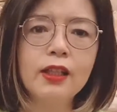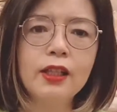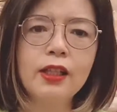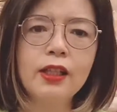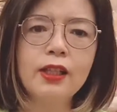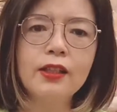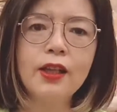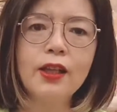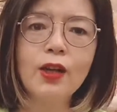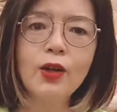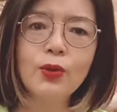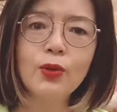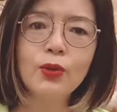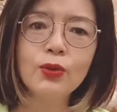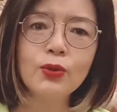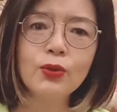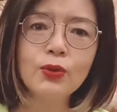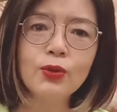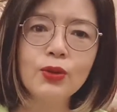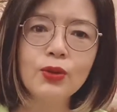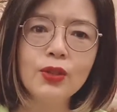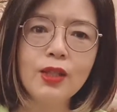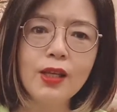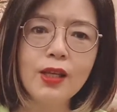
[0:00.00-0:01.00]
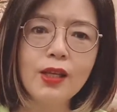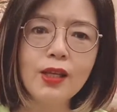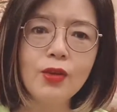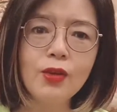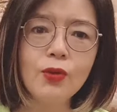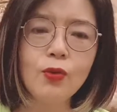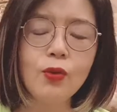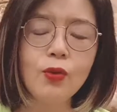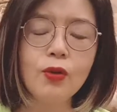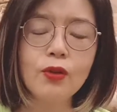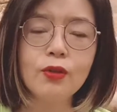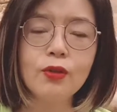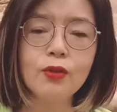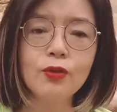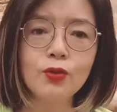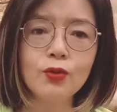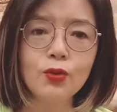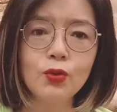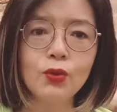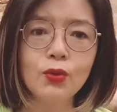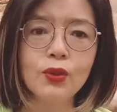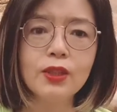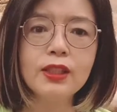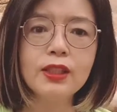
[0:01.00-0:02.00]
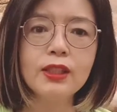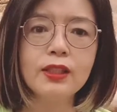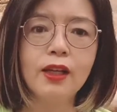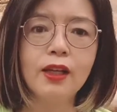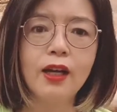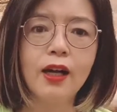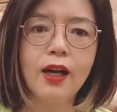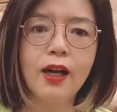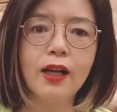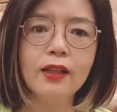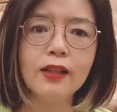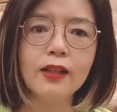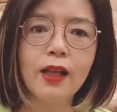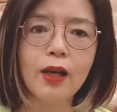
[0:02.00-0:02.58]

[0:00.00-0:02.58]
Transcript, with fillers: 然后我就隐隐约约就觉得哈，